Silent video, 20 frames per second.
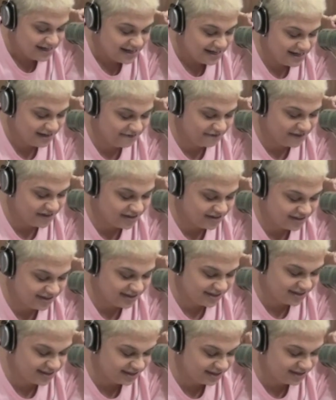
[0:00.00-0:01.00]
Na França
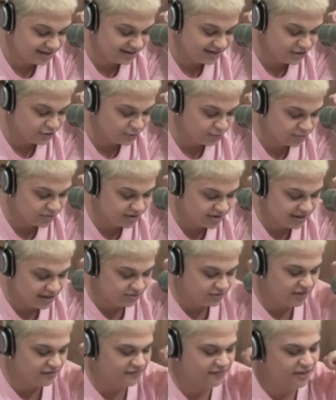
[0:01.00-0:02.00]
65%,
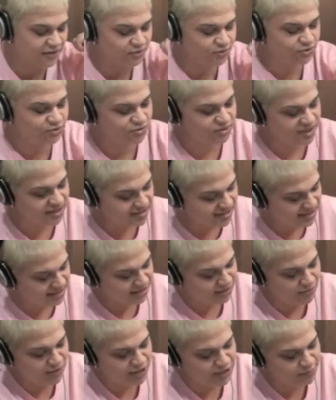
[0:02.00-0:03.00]
África do Sul
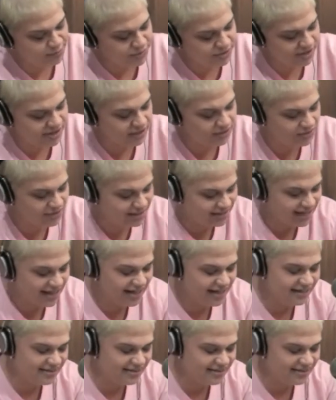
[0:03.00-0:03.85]
64%, Itália